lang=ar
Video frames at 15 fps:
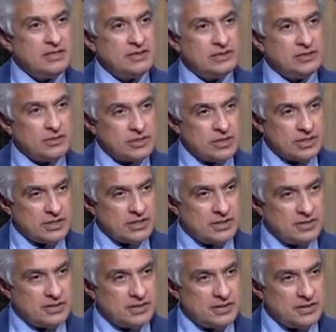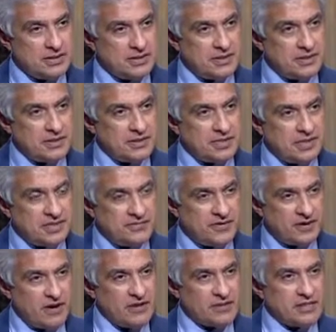في سجن الزقازيق
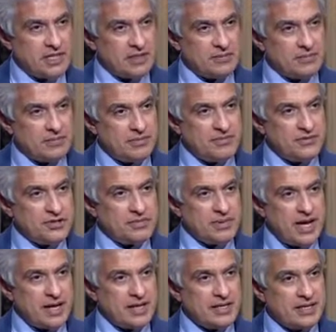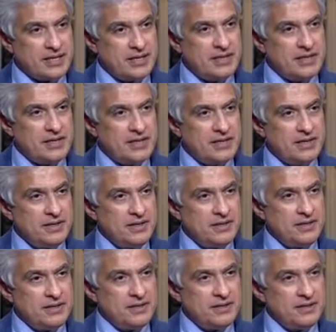انفرادي يعني مفيش معاك انفرادي
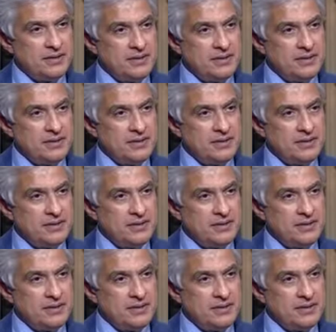اوضه